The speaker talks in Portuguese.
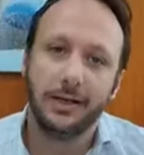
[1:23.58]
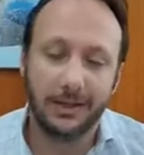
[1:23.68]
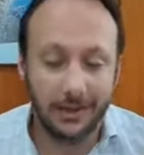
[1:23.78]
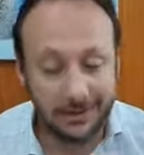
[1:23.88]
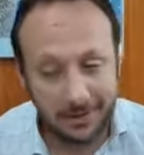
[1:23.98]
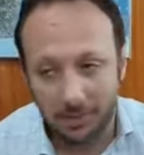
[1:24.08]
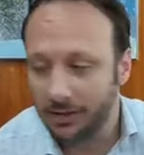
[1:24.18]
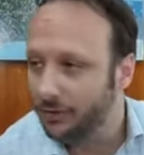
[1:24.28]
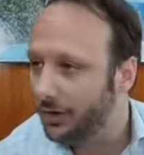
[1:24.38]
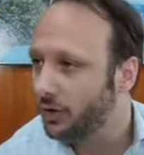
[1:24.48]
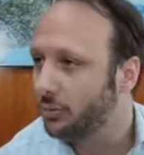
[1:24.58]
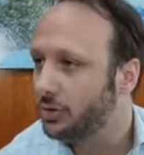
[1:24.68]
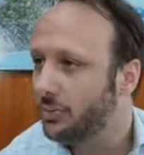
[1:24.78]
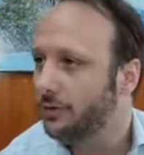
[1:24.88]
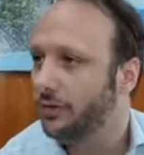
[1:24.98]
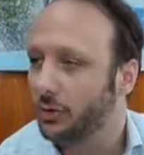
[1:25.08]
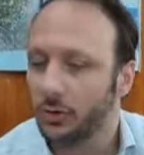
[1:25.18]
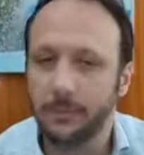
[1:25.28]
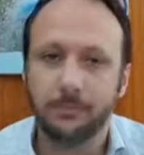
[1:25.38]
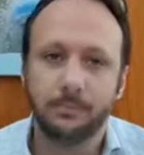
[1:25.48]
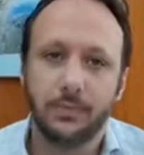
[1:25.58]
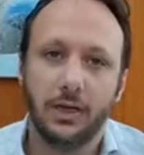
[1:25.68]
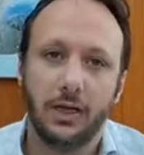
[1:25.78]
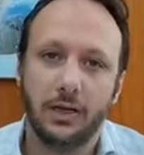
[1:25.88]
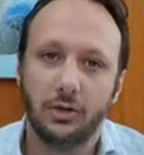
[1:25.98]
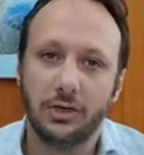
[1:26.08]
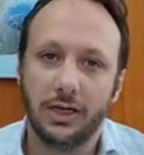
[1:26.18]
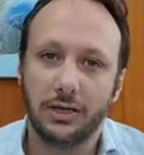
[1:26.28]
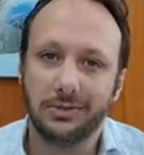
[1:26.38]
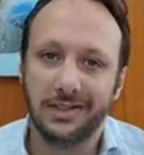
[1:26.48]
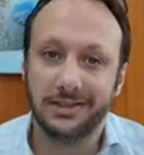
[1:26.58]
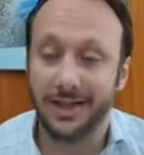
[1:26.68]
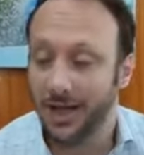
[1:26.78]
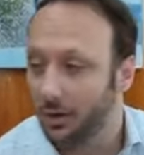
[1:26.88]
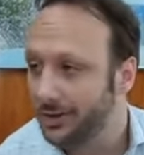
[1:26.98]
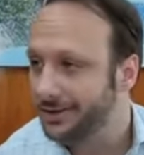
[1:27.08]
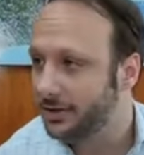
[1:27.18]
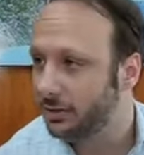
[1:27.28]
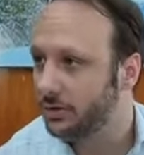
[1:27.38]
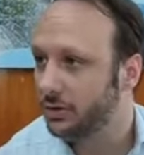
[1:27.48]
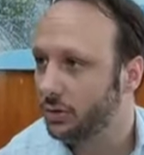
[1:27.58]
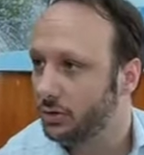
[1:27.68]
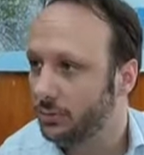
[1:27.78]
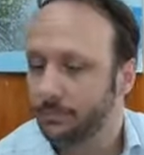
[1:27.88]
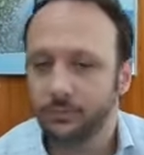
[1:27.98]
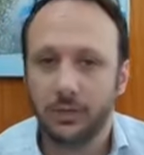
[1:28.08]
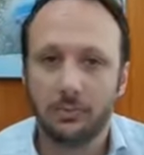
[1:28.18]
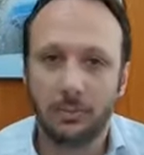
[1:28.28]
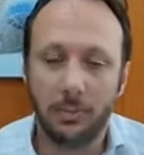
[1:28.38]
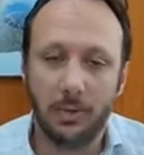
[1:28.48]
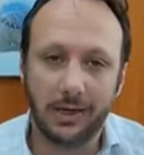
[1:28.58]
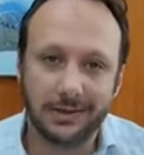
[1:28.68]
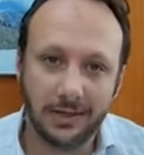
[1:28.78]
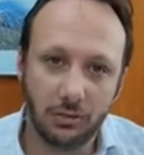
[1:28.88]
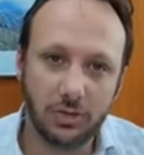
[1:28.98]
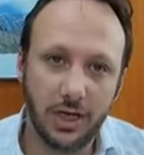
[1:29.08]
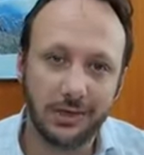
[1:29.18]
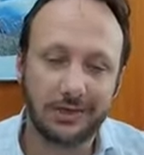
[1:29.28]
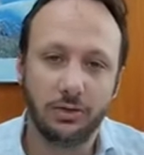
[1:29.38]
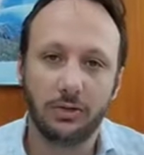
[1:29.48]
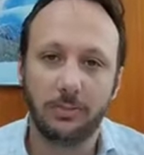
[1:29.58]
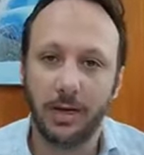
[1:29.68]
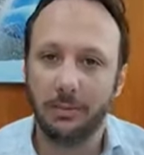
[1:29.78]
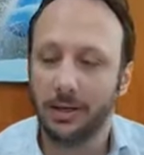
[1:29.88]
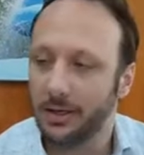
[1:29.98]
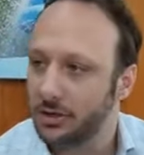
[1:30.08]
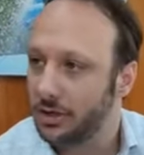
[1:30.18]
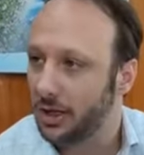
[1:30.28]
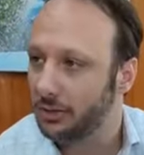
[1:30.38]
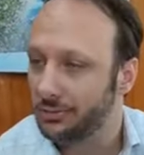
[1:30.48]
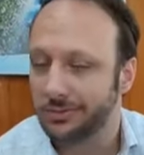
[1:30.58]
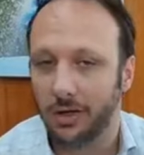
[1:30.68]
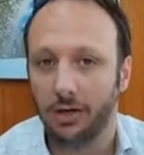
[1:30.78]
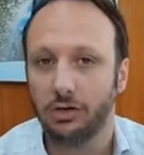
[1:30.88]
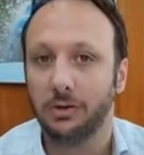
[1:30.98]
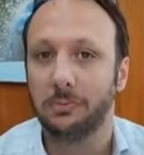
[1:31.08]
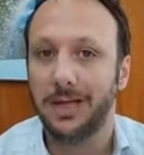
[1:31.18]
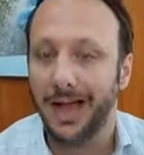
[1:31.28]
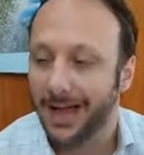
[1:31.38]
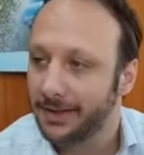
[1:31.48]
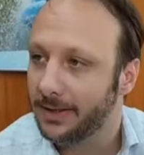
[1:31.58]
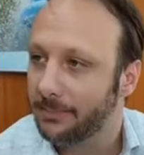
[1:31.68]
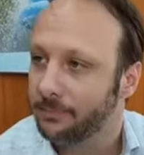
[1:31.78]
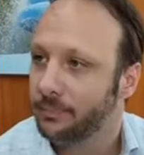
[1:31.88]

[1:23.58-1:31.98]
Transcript: Uh, semana que vem, como tu bem falou, retornaremos às aulas, então tem todo uma preparação. Já na segunda pela manhã já teremos uma reunião ampliada